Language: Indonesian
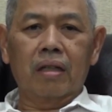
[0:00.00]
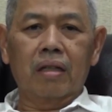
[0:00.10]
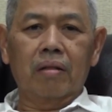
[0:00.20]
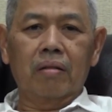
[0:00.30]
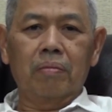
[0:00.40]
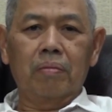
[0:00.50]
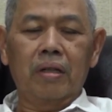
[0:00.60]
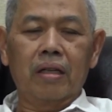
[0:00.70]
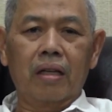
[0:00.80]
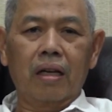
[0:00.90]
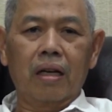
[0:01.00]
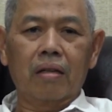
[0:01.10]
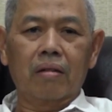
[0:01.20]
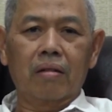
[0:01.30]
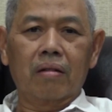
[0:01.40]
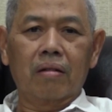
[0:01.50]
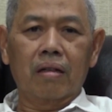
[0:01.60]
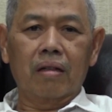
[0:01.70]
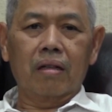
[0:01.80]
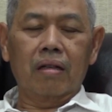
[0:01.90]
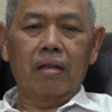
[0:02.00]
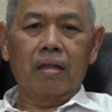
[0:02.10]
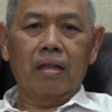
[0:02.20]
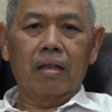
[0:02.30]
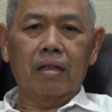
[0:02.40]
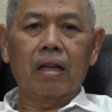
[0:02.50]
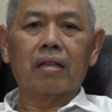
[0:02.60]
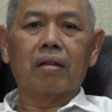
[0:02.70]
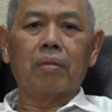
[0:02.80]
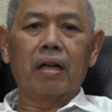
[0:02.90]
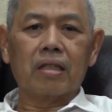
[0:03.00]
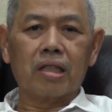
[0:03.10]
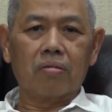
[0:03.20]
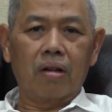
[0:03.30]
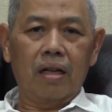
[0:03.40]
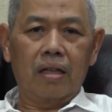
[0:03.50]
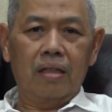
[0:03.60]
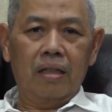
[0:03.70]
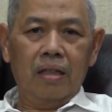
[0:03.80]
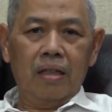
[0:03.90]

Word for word: uh, pendidikan uh, dan kemahasiswaan,